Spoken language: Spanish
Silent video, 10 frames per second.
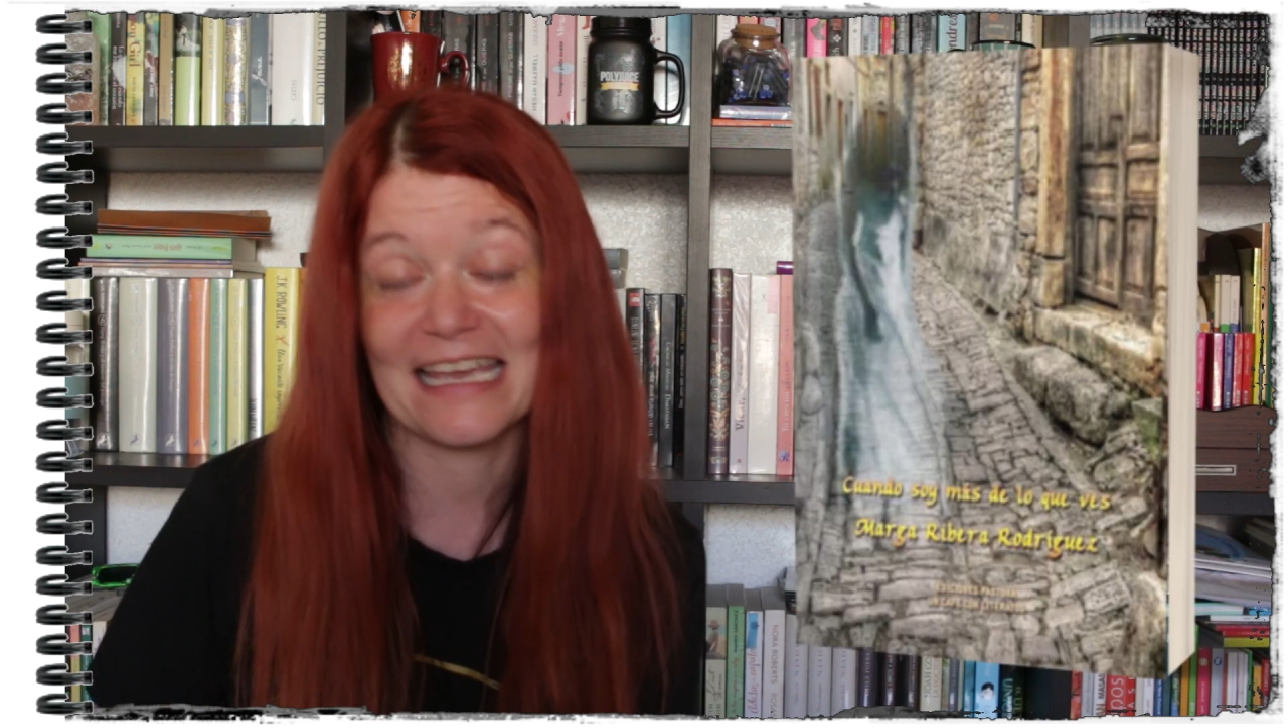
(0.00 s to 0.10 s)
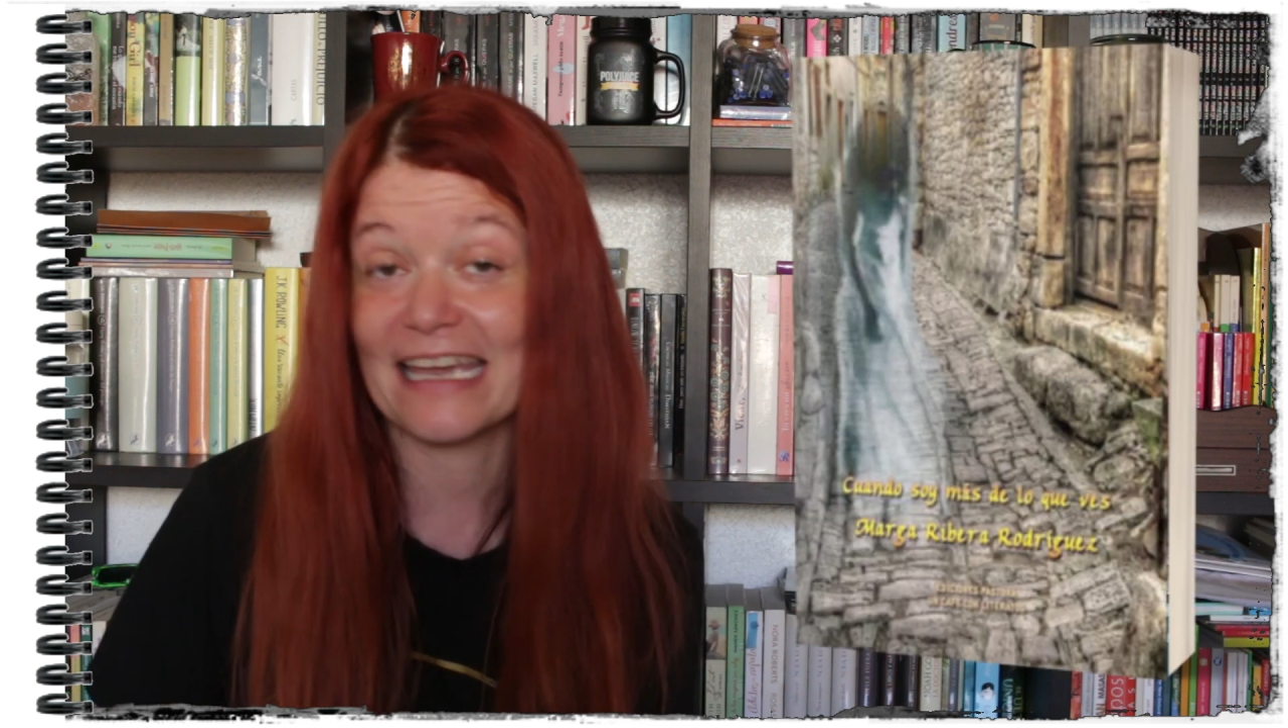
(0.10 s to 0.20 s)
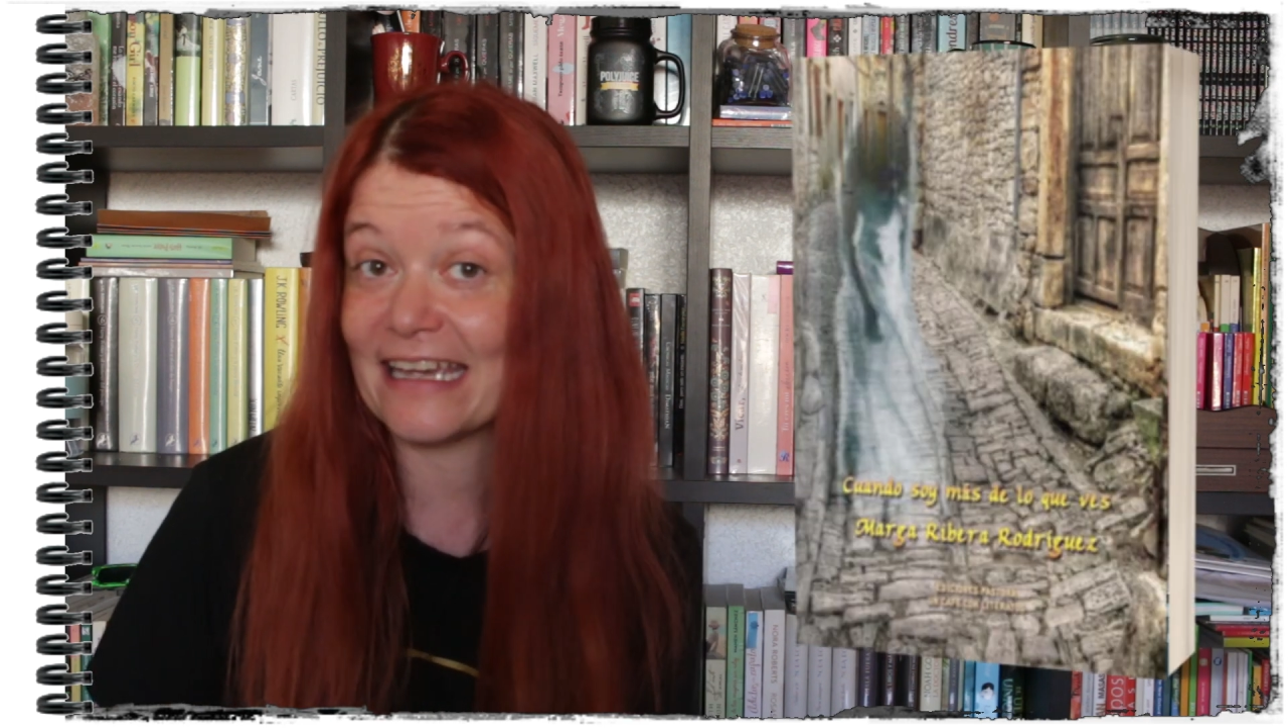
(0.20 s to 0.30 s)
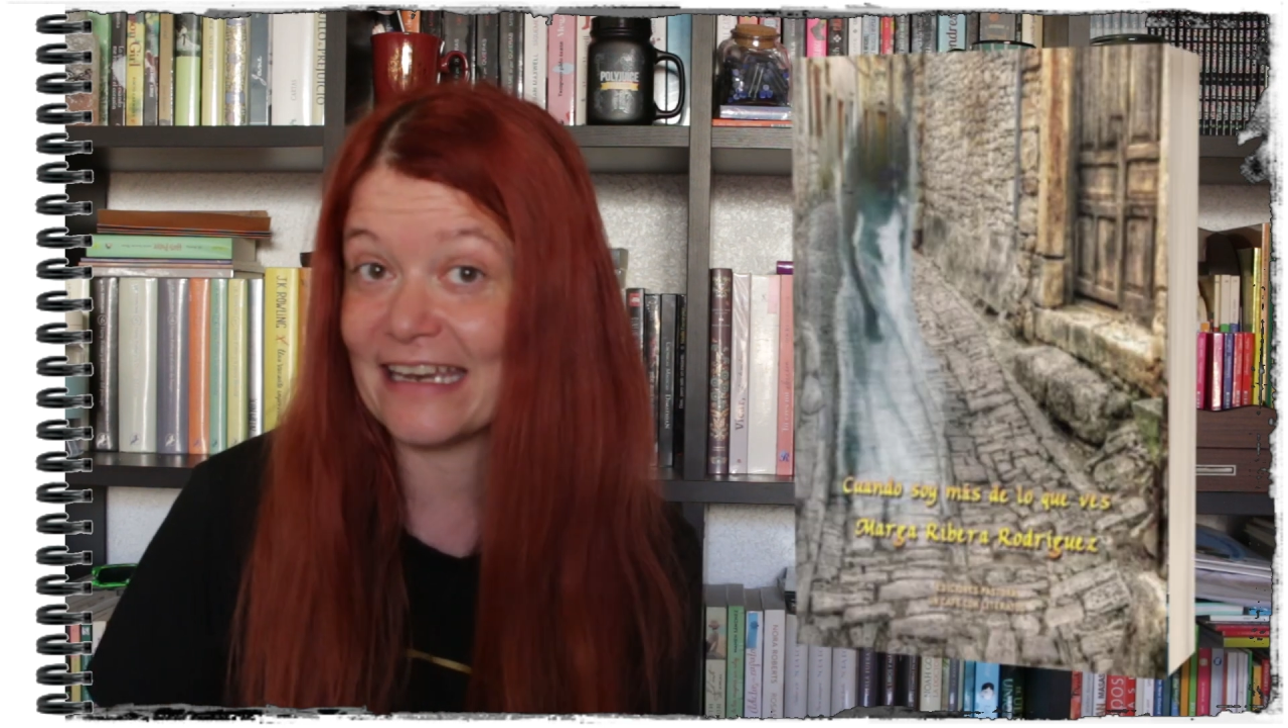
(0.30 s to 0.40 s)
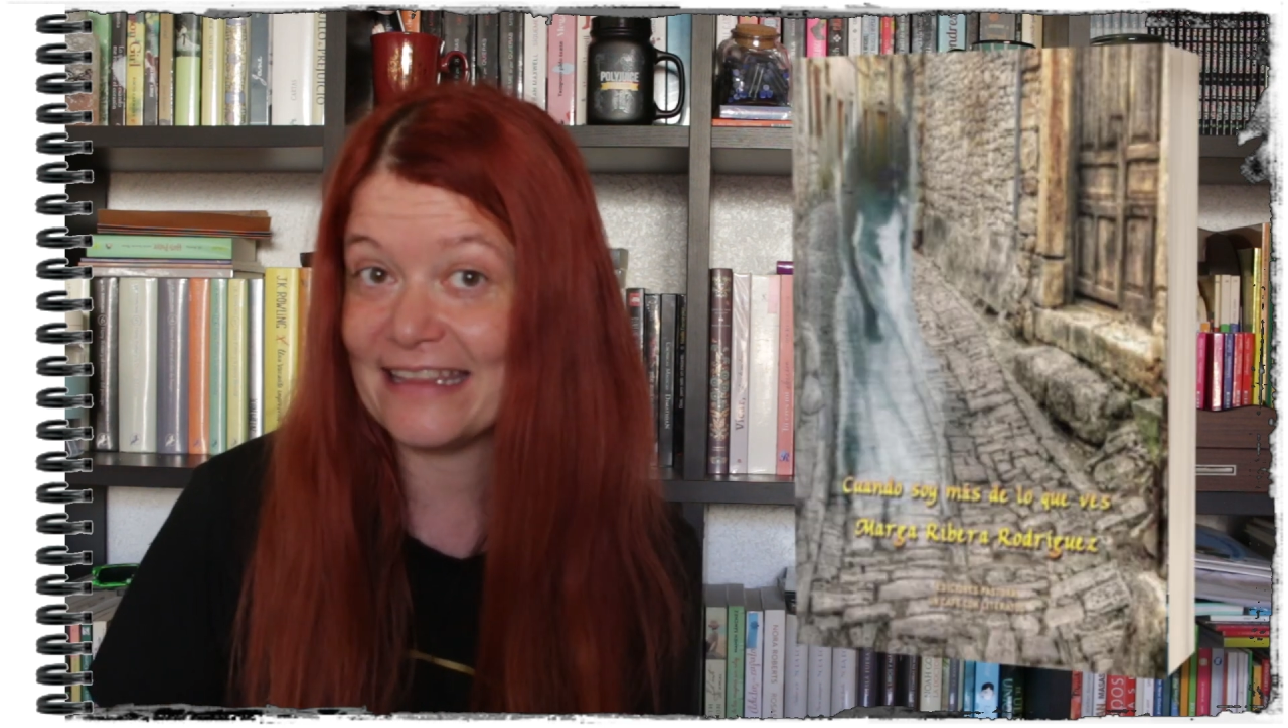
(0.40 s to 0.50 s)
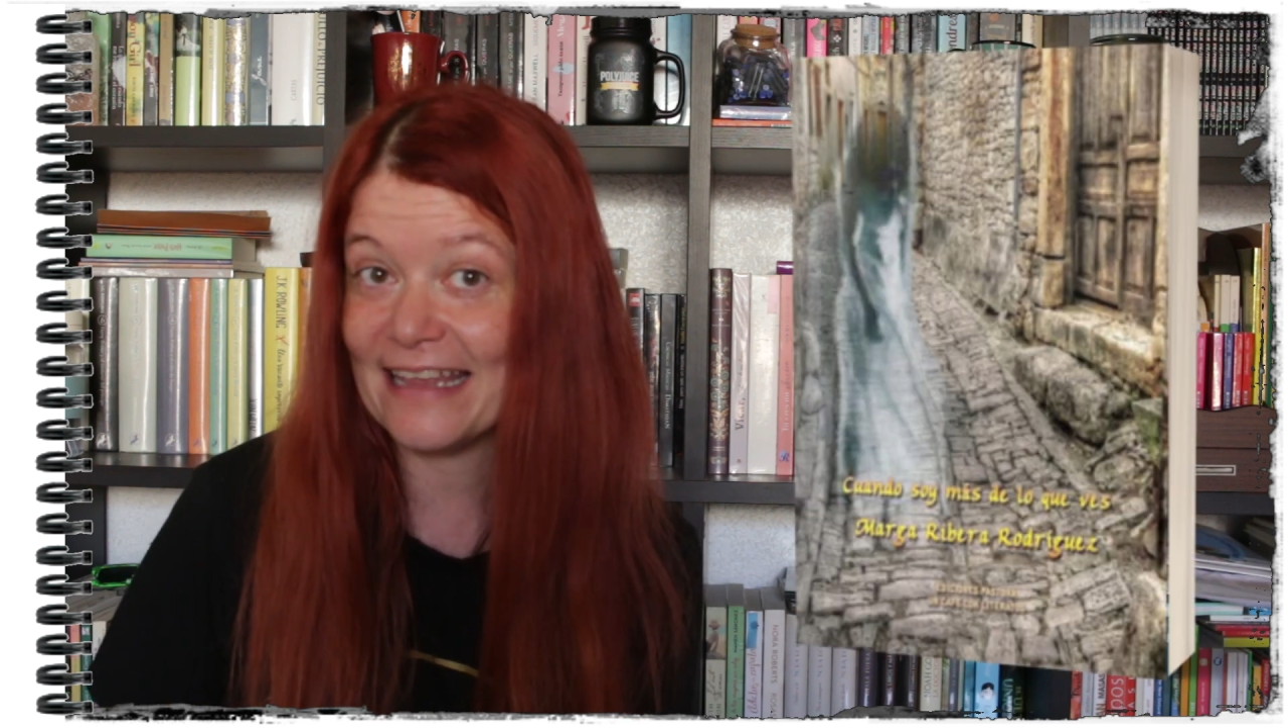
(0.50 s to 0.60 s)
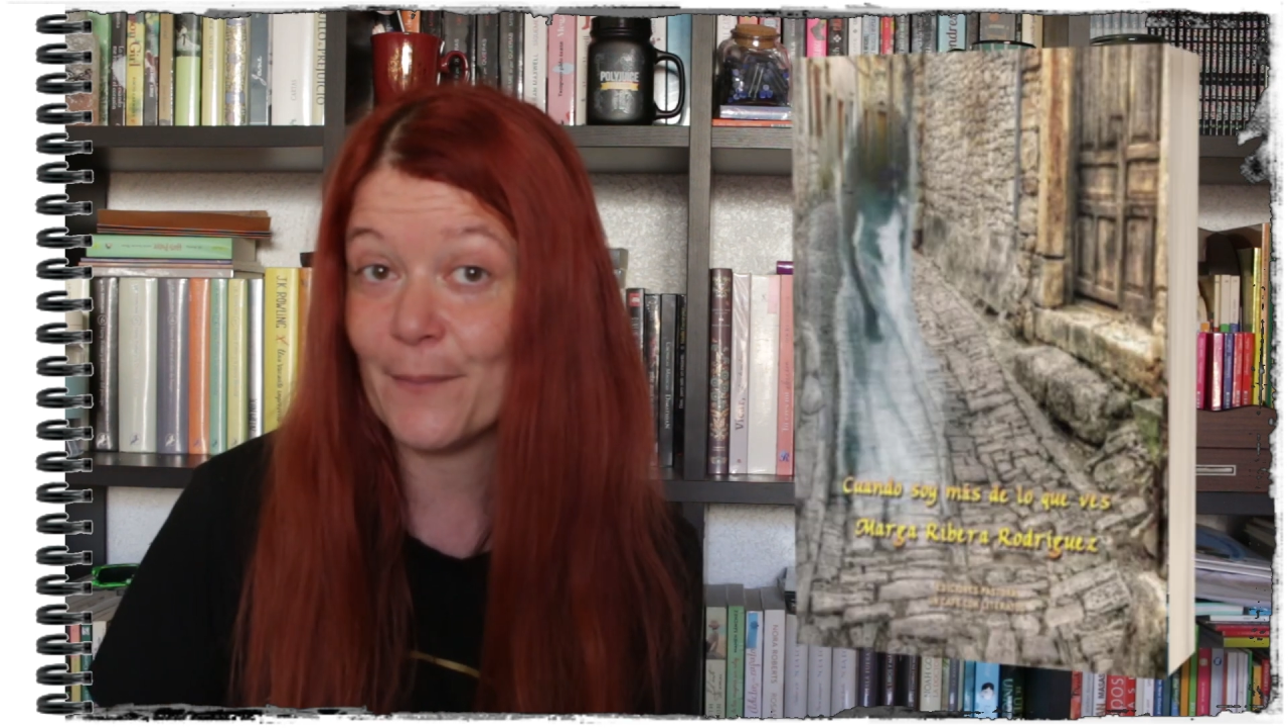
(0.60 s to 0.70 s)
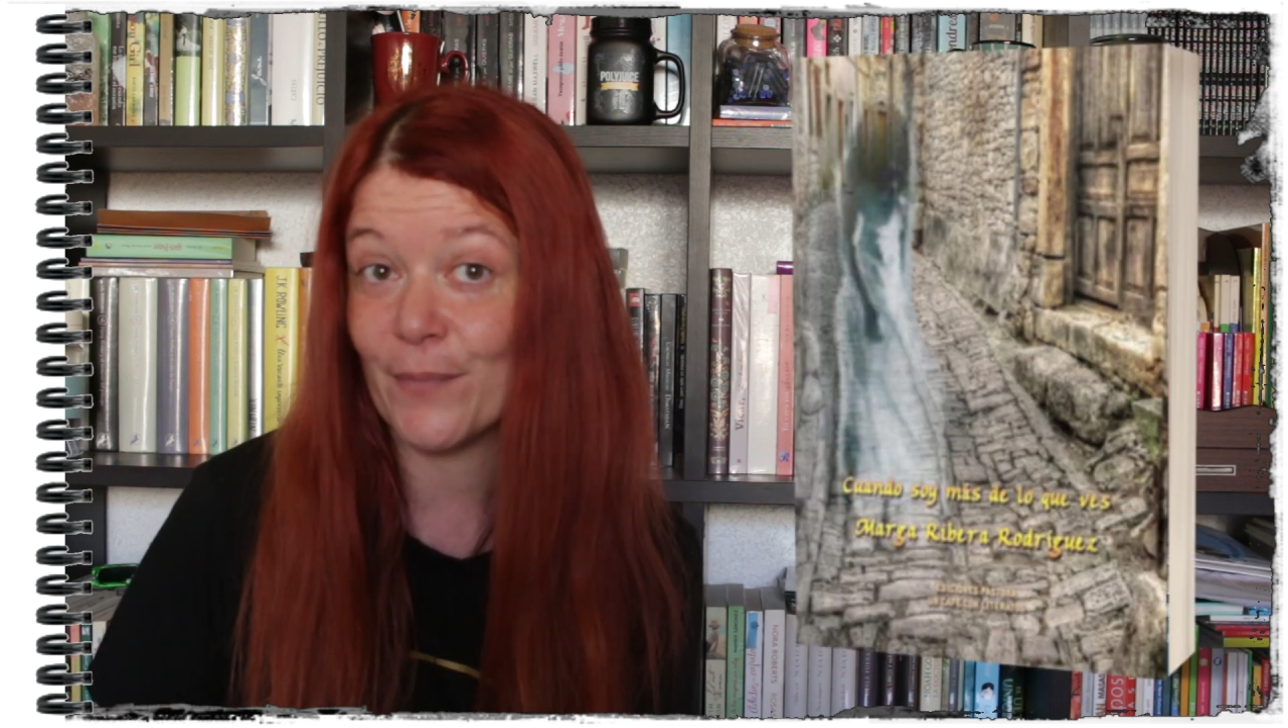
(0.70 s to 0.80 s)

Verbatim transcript: escrita